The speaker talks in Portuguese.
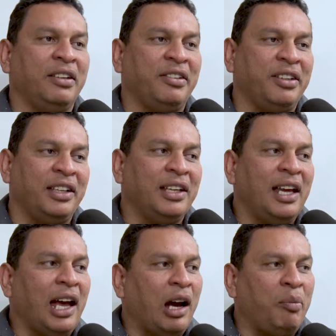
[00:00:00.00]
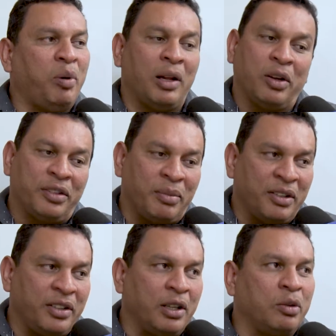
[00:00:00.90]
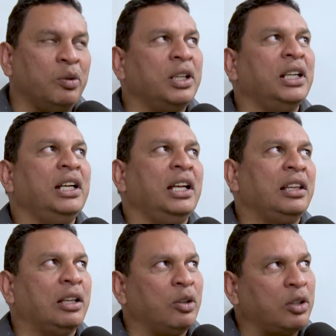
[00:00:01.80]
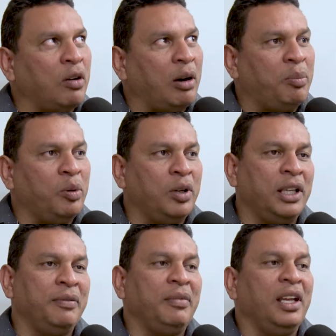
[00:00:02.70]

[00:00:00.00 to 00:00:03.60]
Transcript: A gente, a, a nossa mesa diretora dá tá total apoio.